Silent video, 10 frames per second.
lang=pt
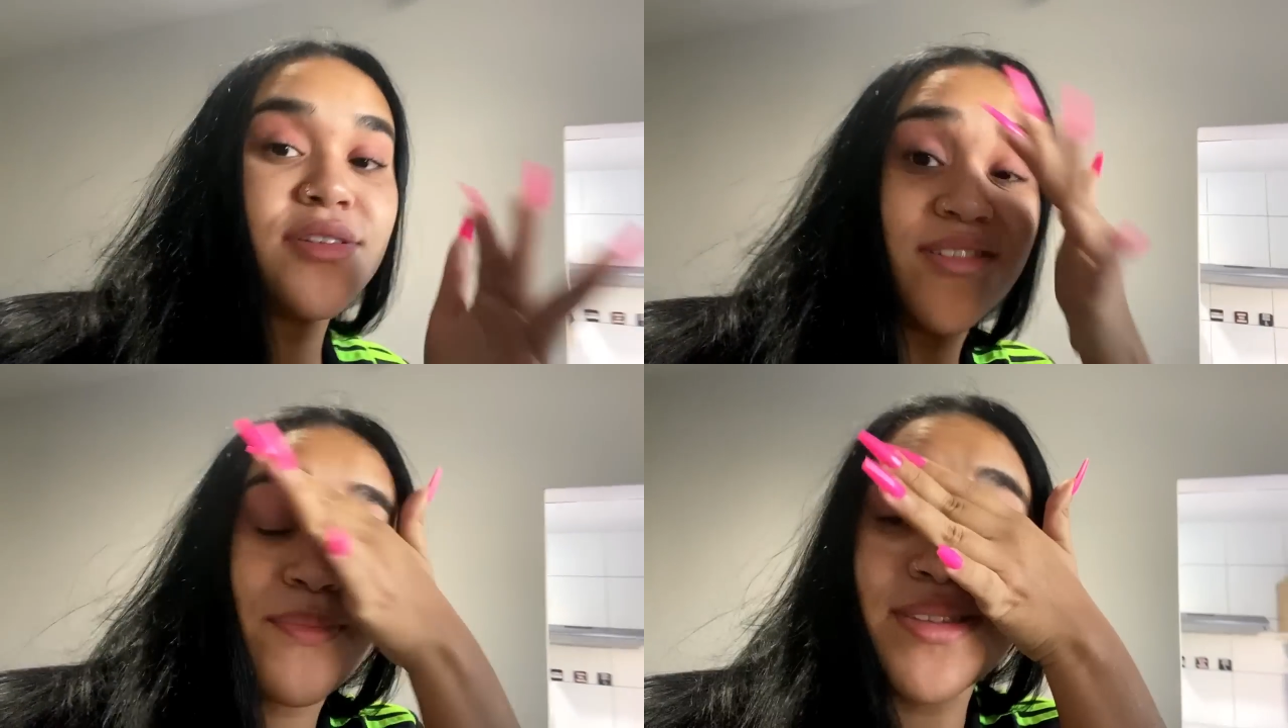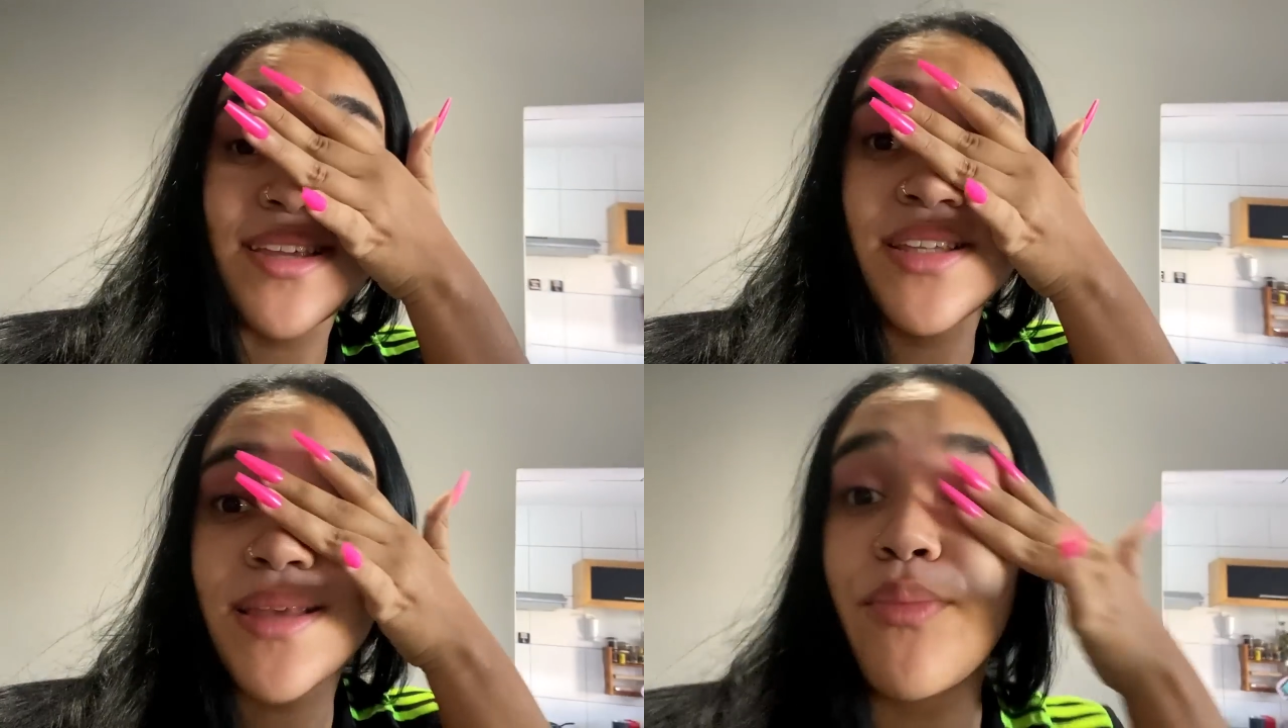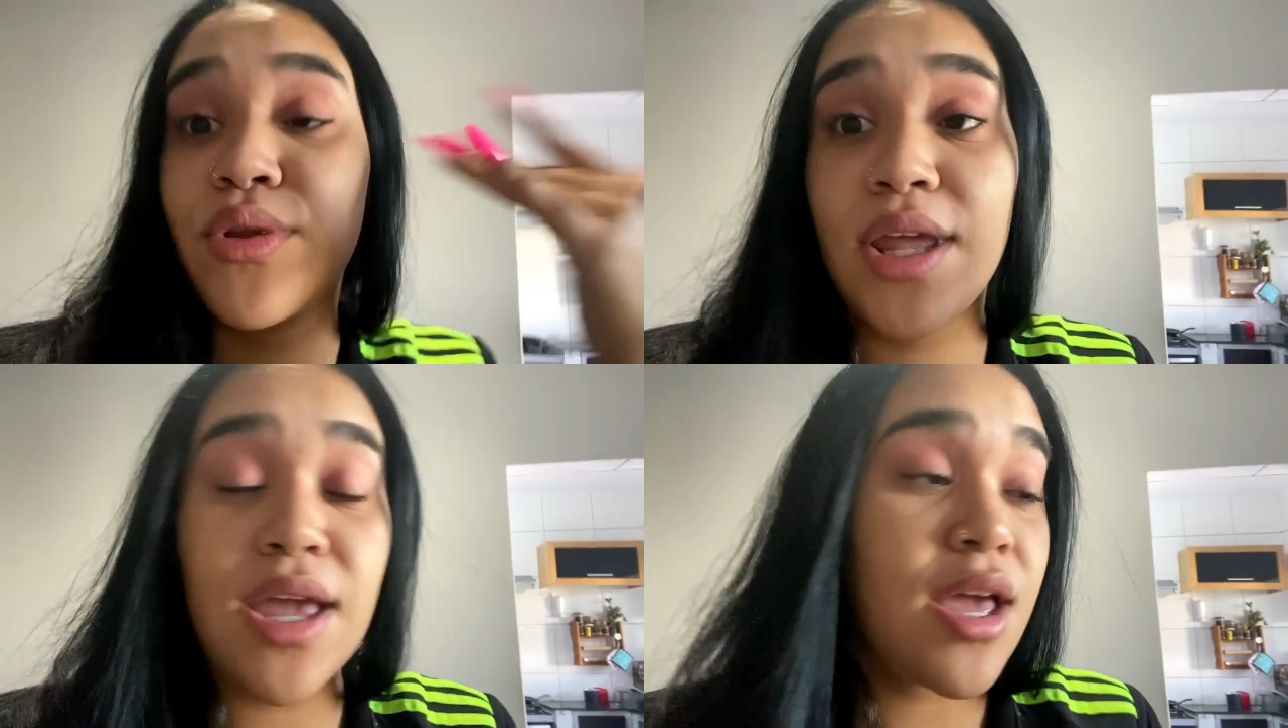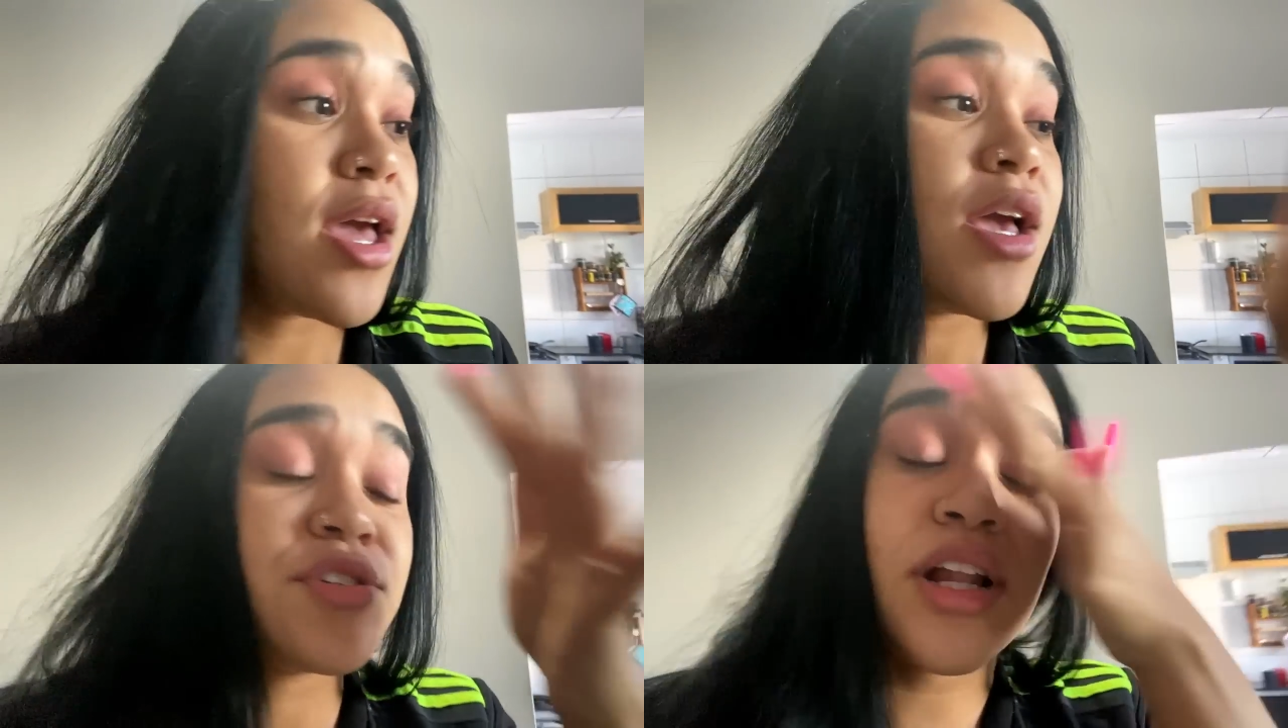Já passei sabonete,
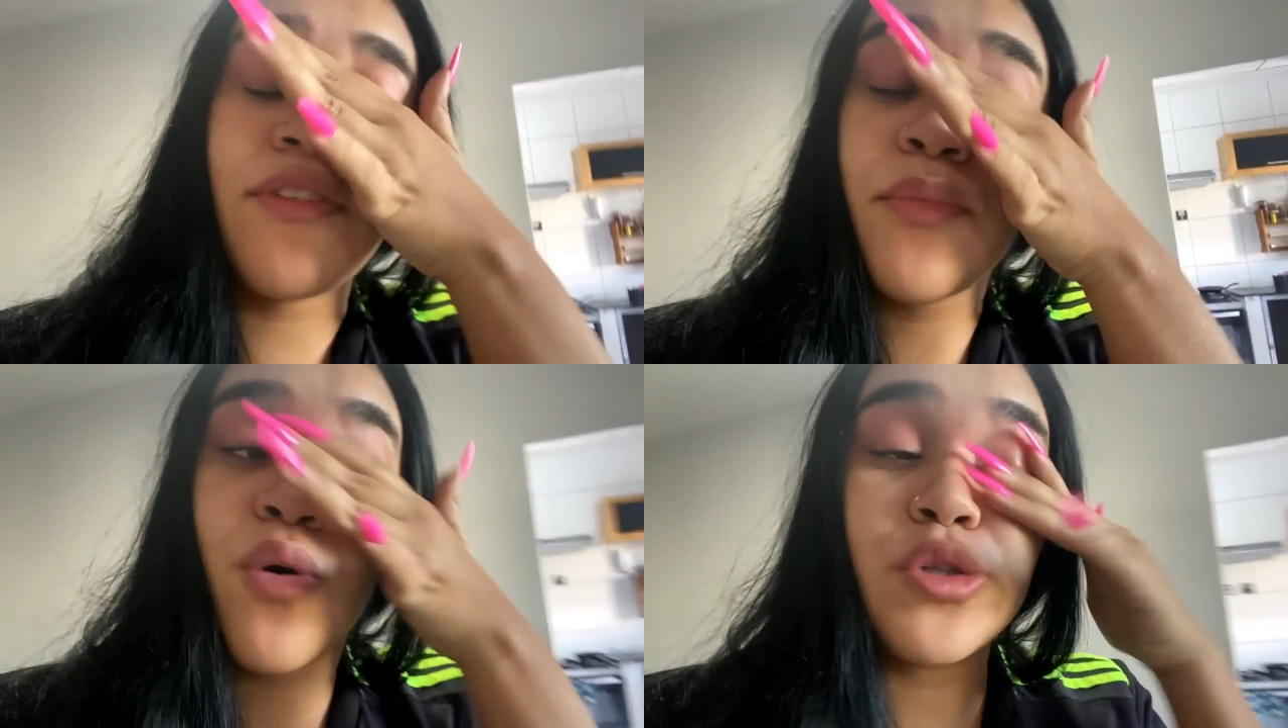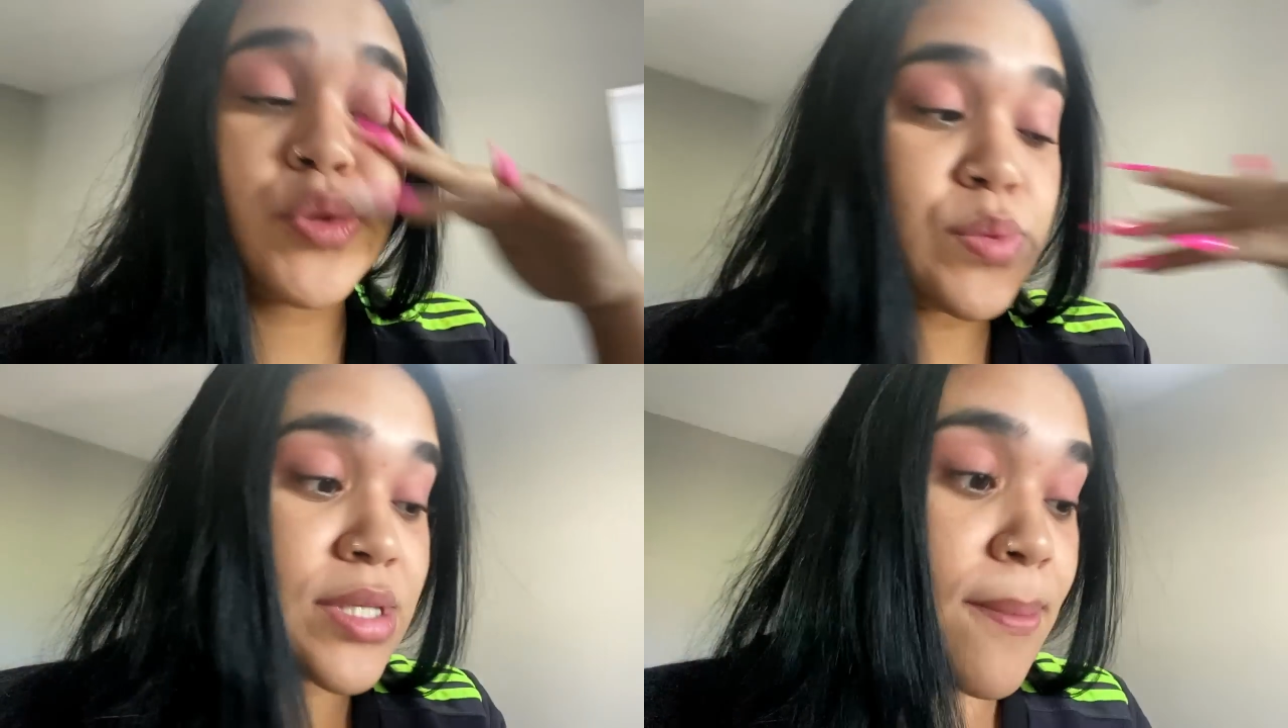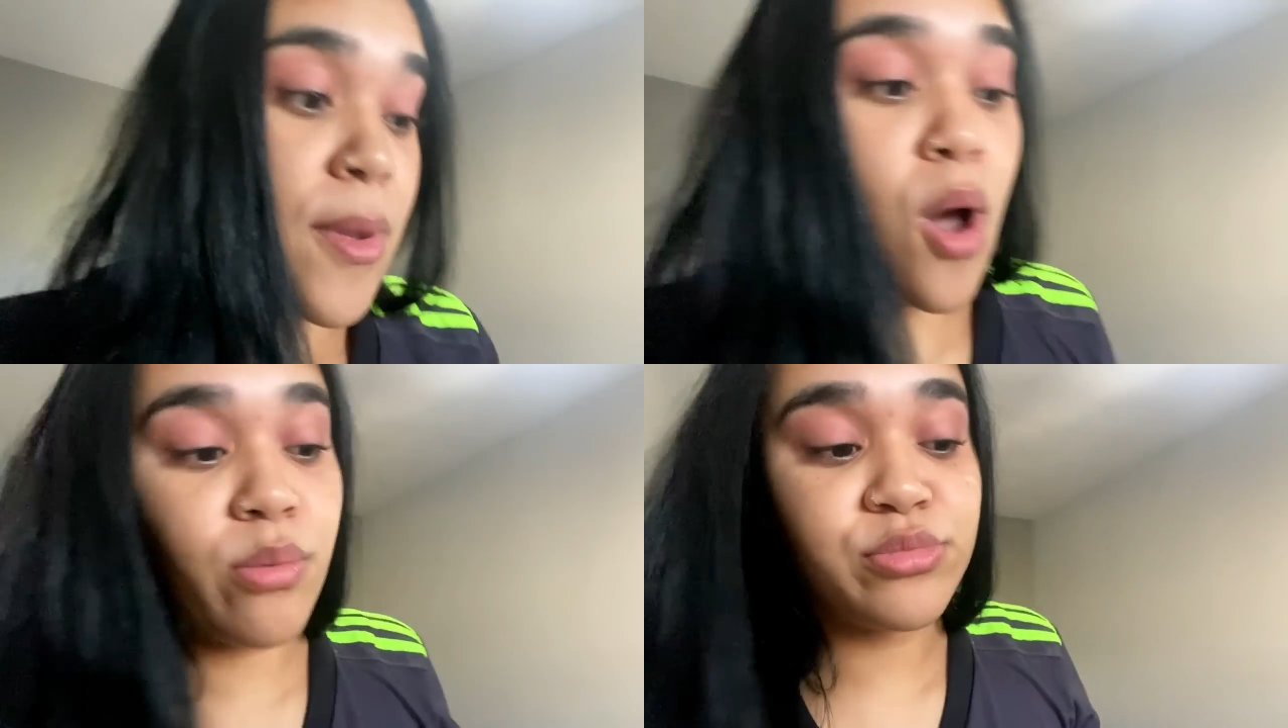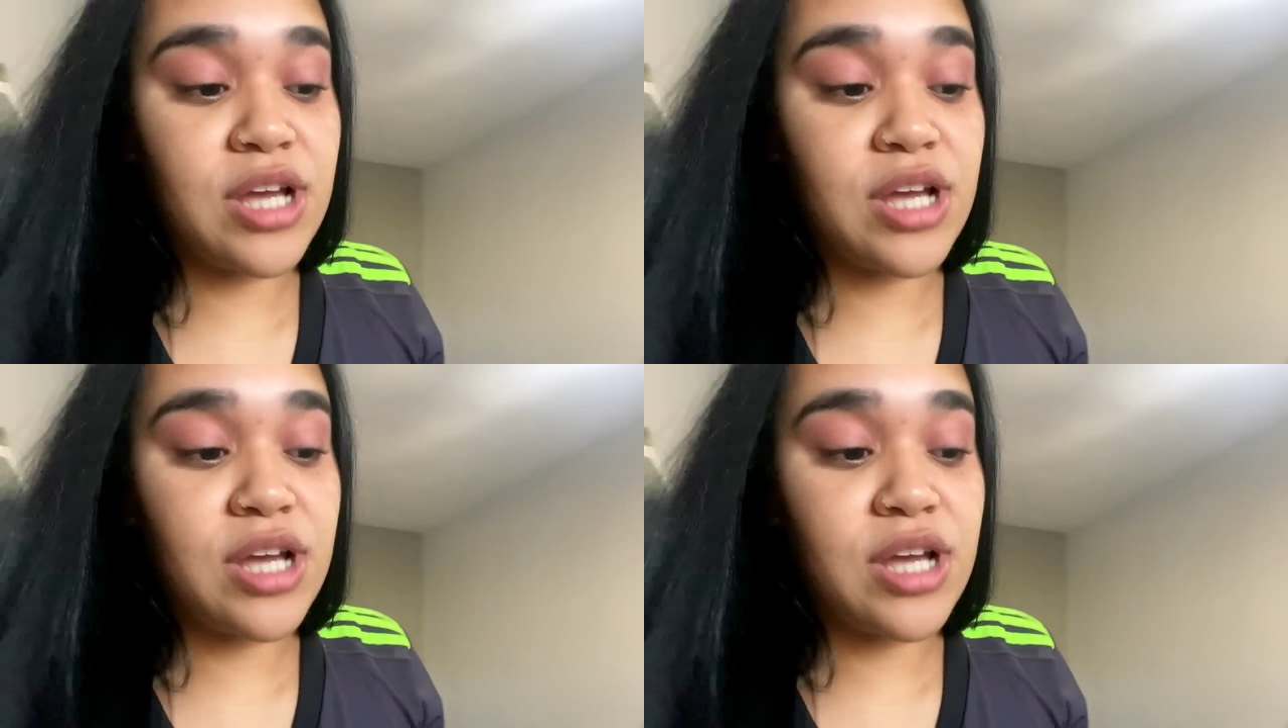já lavei meu rosto com sabão,